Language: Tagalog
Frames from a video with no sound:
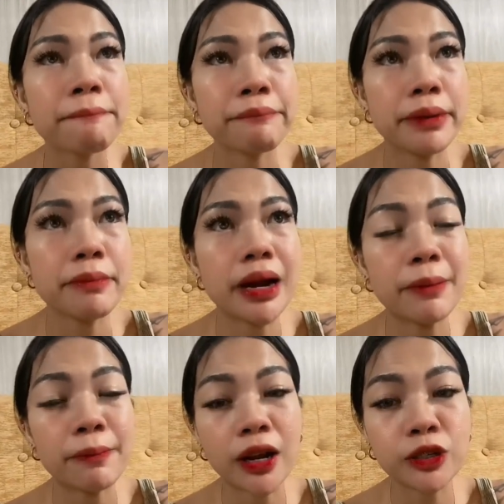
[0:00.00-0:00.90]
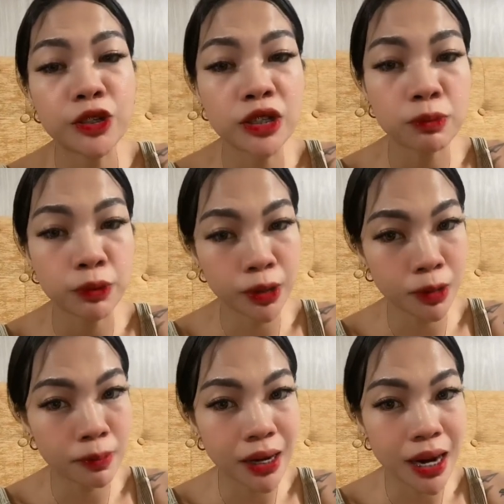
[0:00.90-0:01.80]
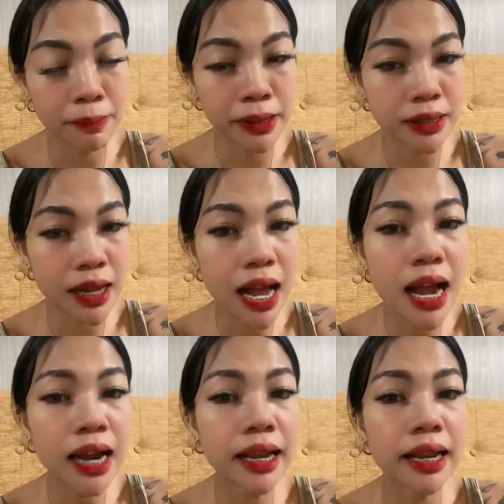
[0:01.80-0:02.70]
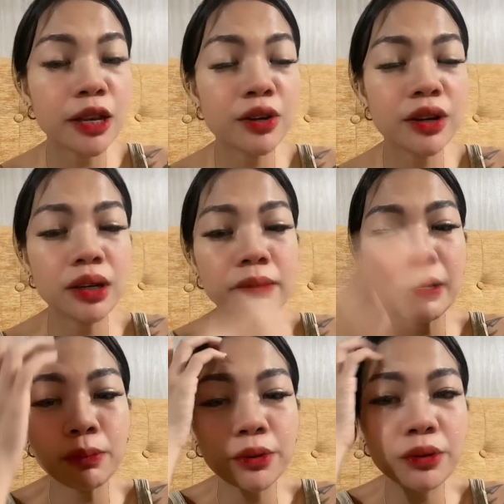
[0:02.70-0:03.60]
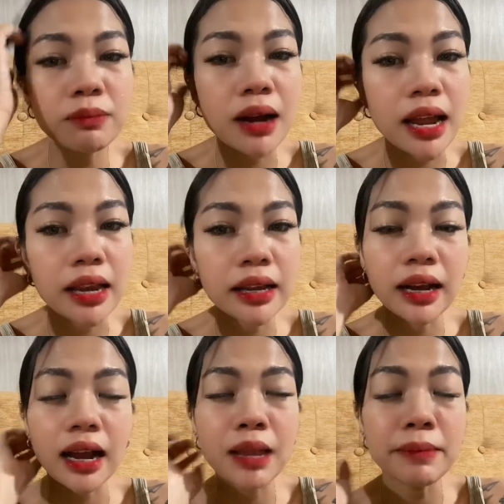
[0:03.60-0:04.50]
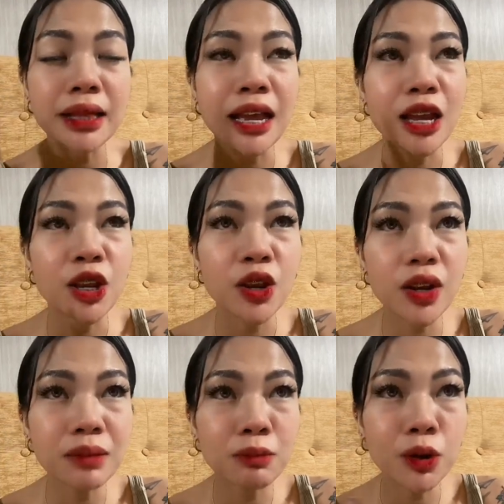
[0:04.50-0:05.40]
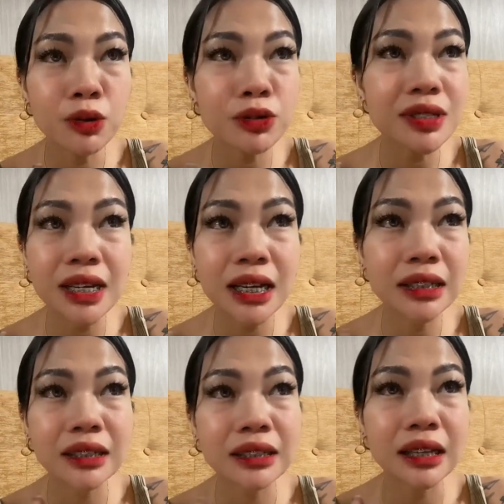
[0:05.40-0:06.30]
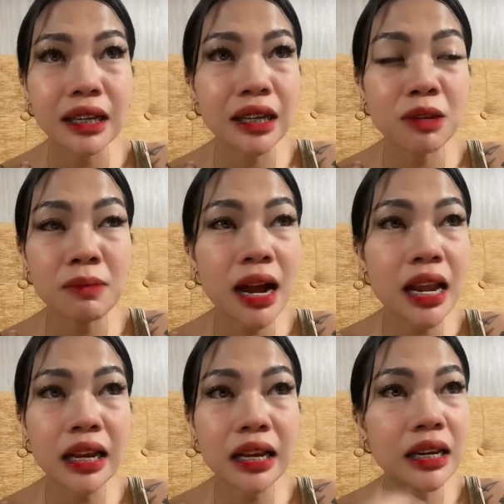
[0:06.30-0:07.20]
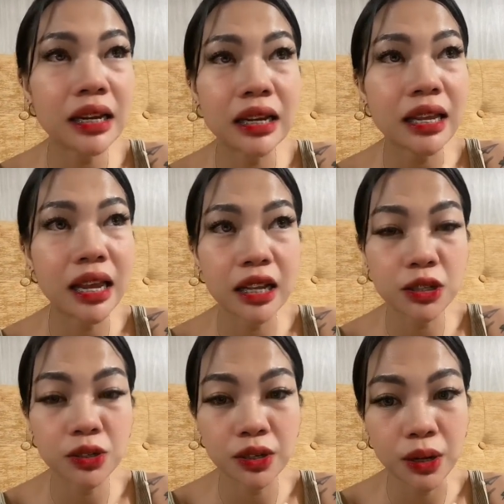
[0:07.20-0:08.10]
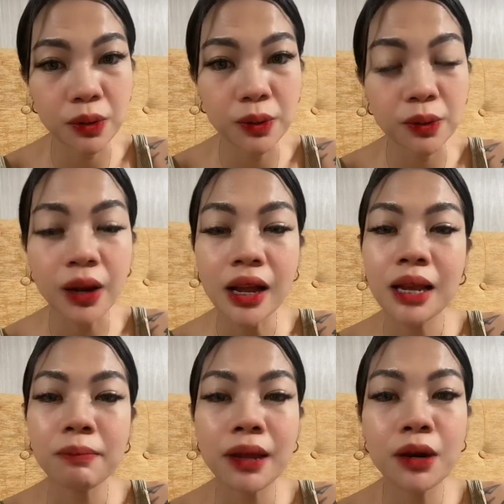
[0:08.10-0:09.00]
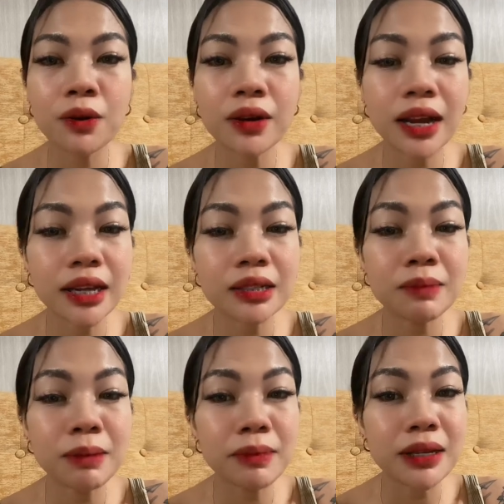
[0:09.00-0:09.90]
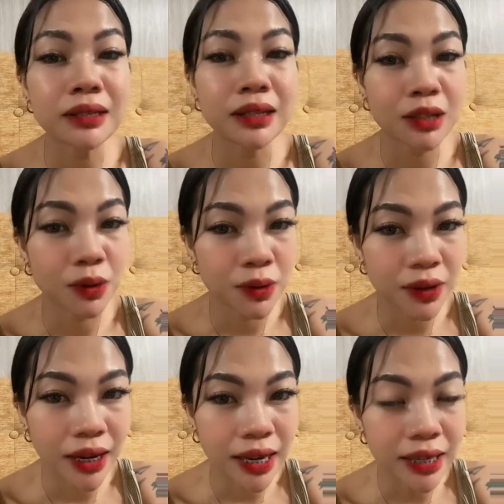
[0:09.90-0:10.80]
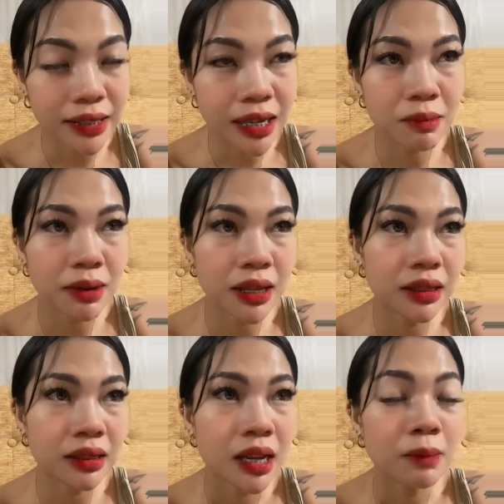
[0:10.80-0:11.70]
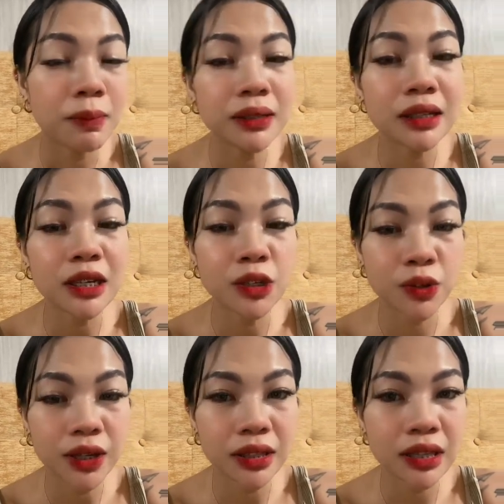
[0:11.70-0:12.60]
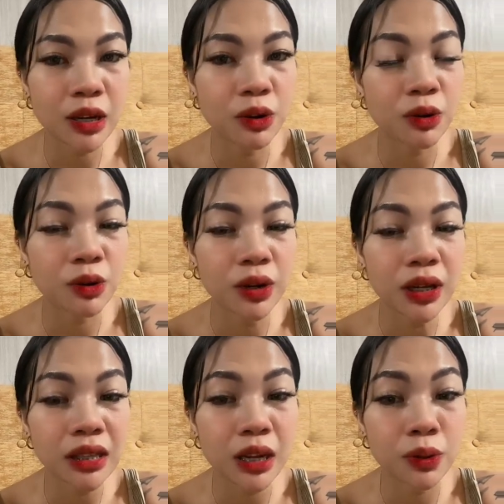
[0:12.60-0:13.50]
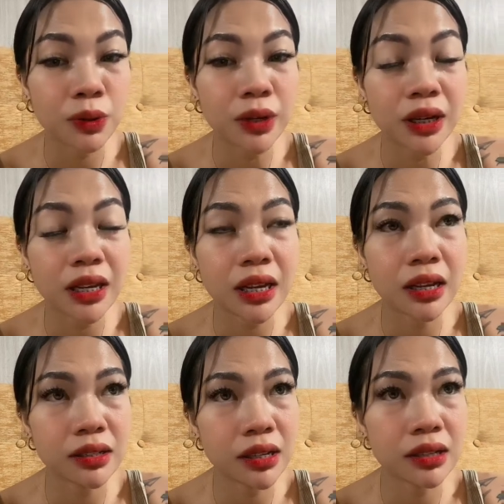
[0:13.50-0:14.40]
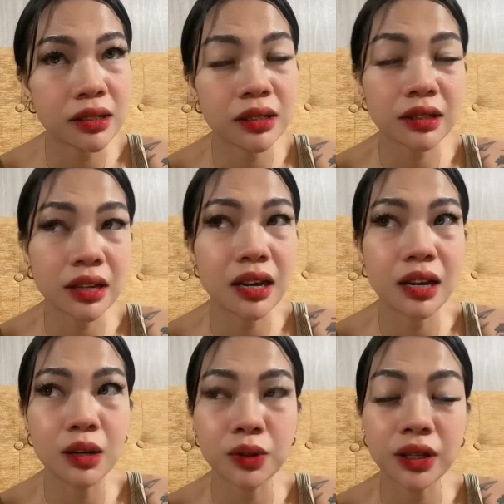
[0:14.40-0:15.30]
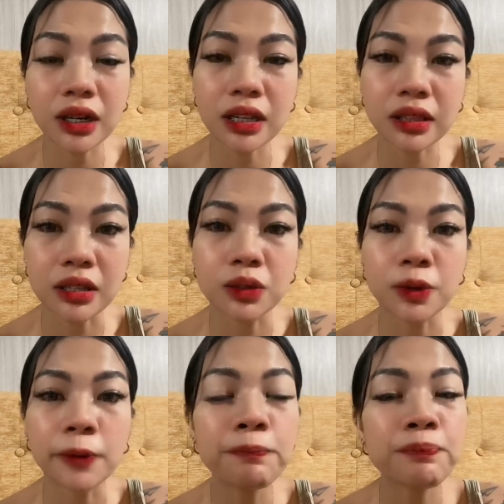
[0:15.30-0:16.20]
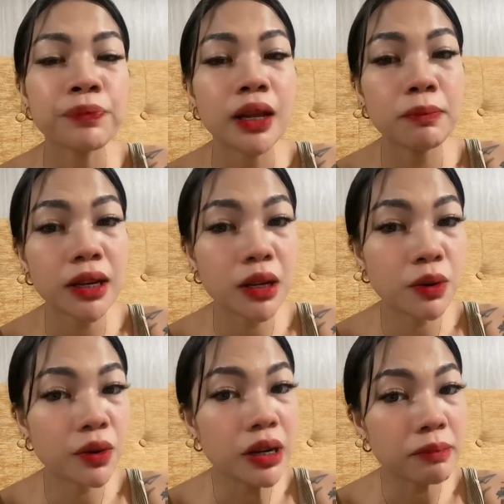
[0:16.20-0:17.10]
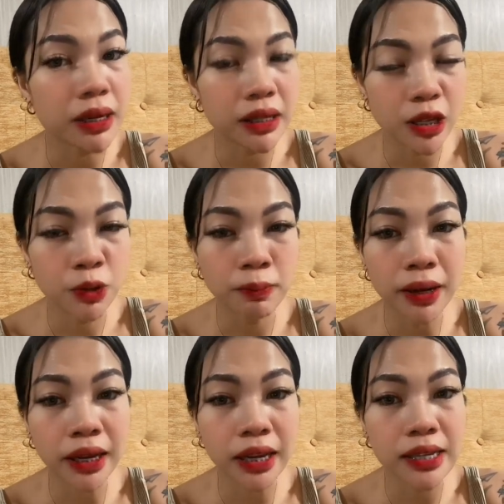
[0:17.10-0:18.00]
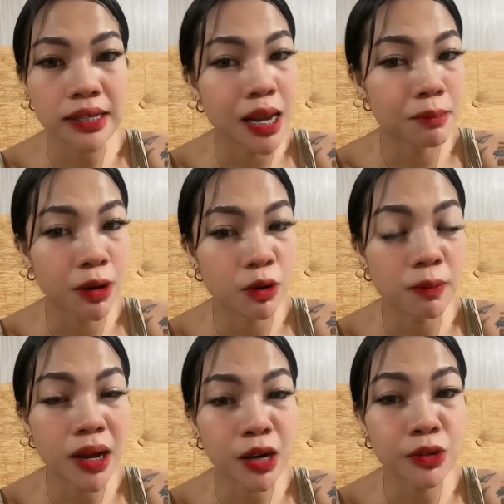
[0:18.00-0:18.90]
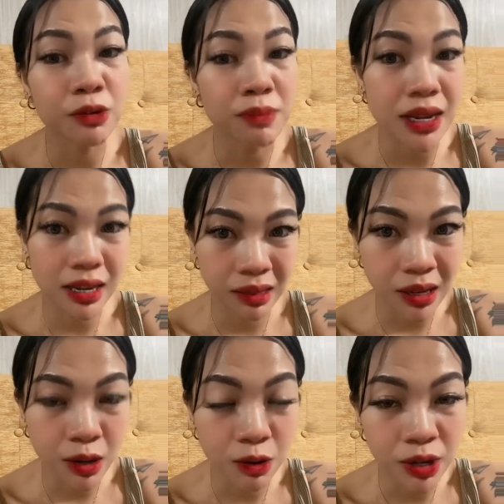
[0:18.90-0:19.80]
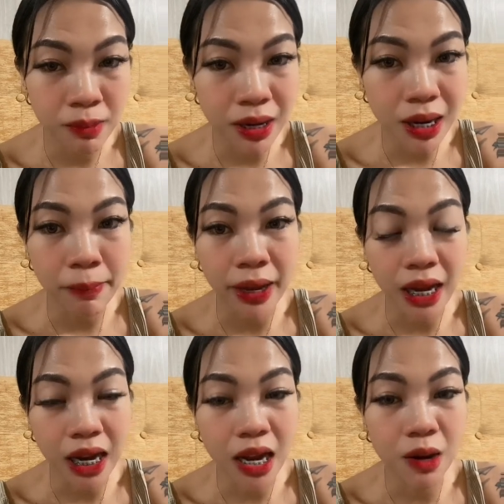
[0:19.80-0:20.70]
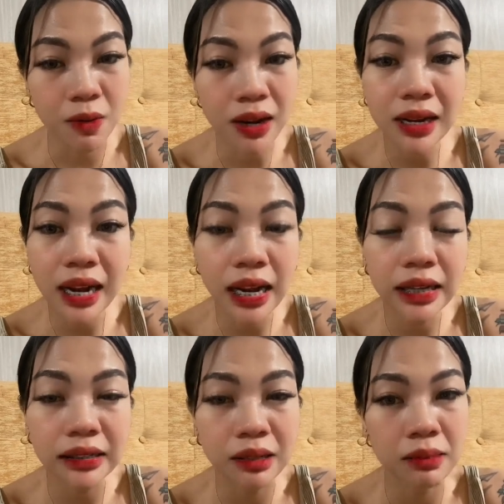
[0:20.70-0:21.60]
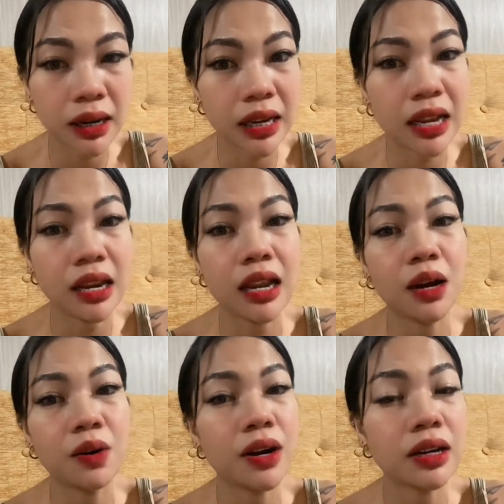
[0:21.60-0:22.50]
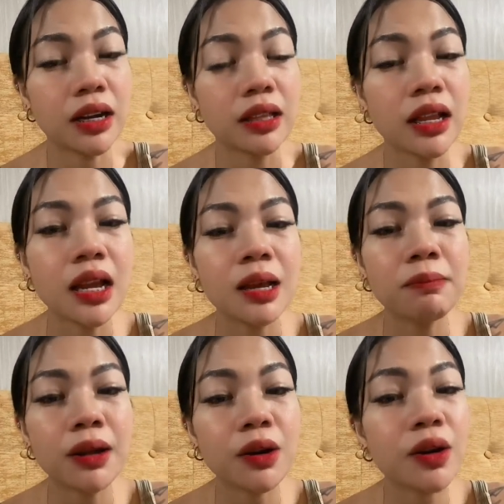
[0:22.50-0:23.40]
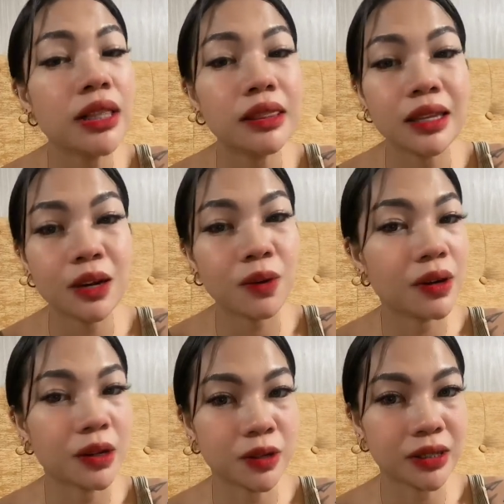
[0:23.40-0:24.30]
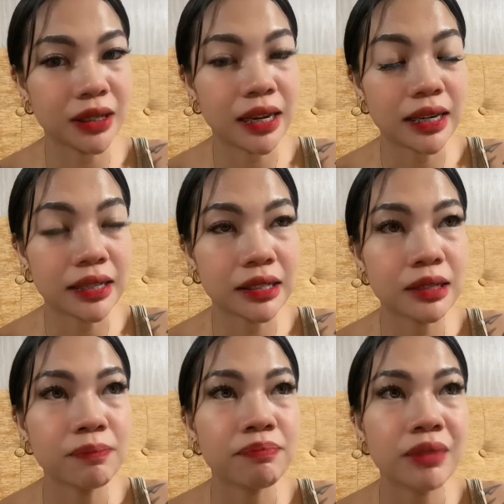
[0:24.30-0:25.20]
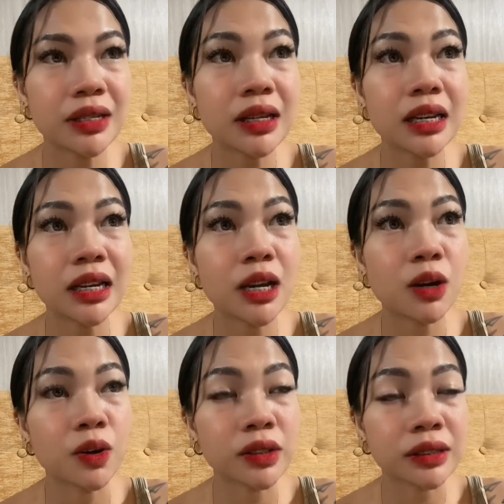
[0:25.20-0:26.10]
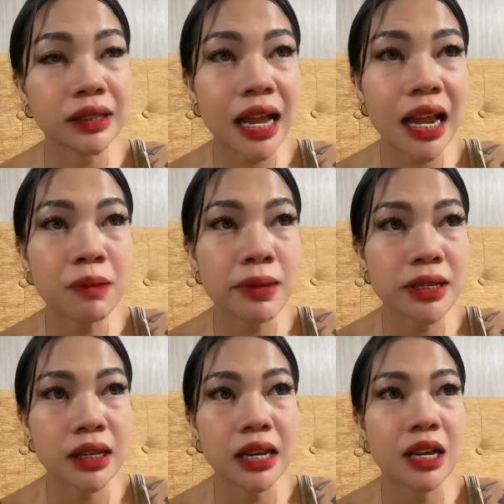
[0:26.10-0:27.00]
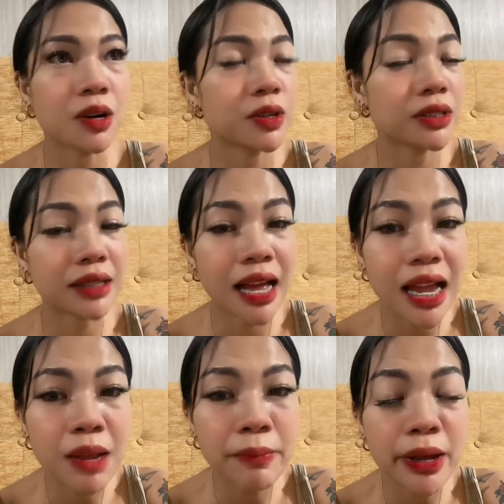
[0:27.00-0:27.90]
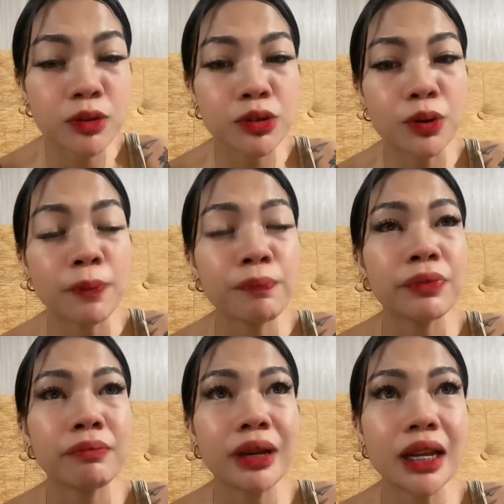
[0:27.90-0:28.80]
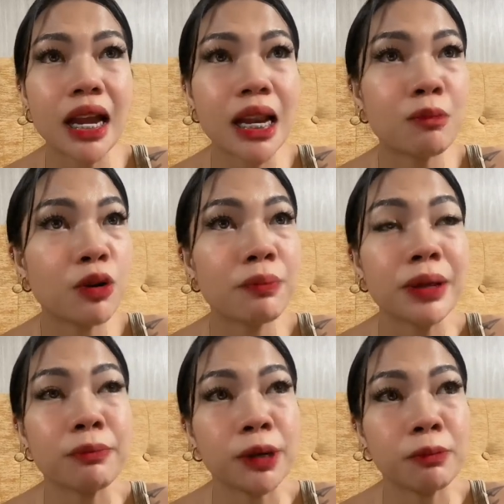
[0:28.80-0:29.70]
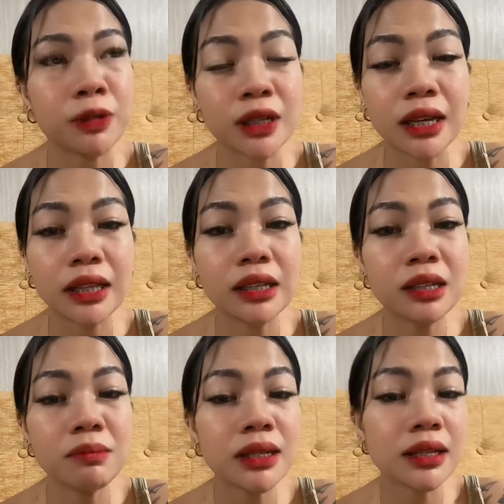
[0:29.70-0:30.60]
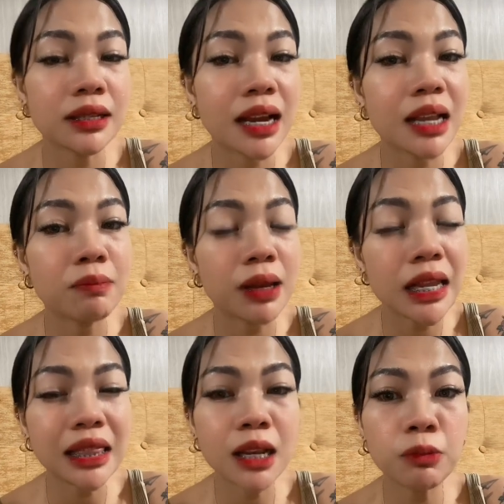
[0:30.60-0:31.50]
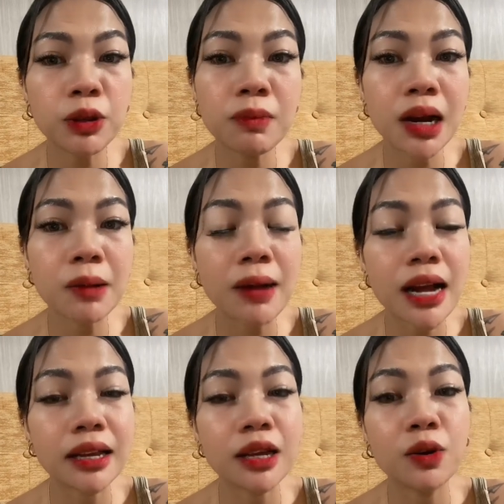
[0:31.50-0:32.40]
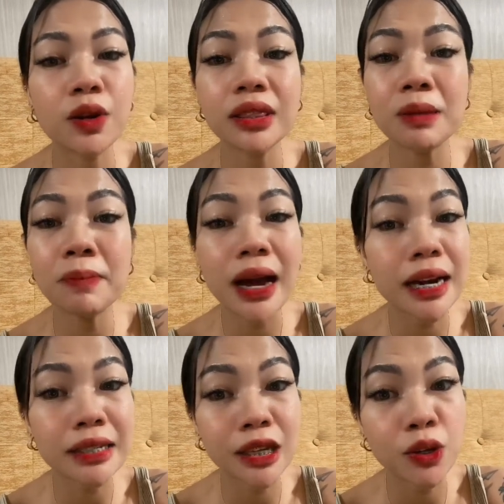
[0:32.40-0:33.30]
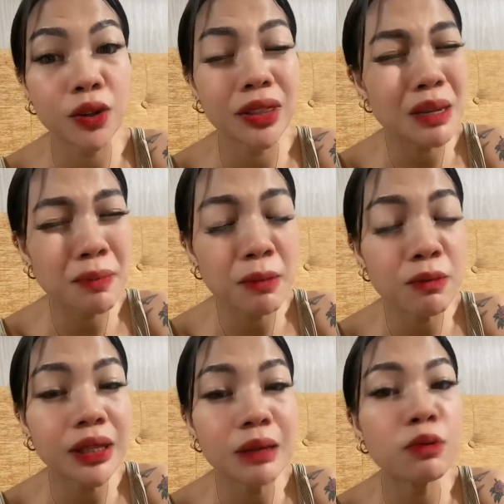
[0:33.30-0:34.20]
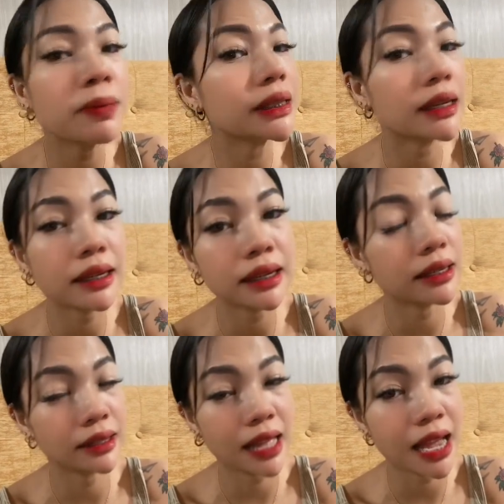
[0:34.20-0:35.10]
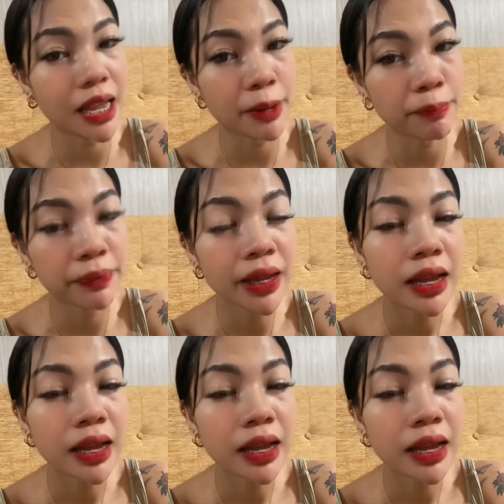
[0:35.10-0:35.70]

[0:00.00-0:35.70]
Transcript: may mga projects po na lumalapit sa akin. Yun lang naman po yung mahalaga. I mean, yun lang bonus na lang din talaga. Yung mahalaga rin nag enjoy ako. Pero guys, may business ako guys. I mean, pansin nyo, hindi ako, hindi ako naging sa, sa tagal ko na rin dito pwede kong gamitin yung pakikisama ko para sumikat din ako na magkapera ako agad, na makilala ako agad. Pero hindi ako ganun, guys. May sarili akong style, may sarili akong time, may gusto, may alam kong may purpose agad. Kasi minsan kahit pilitin mo yung mga bagay ko, hindi para sa iyo, hindi, pa, hindi mo pa talaga time.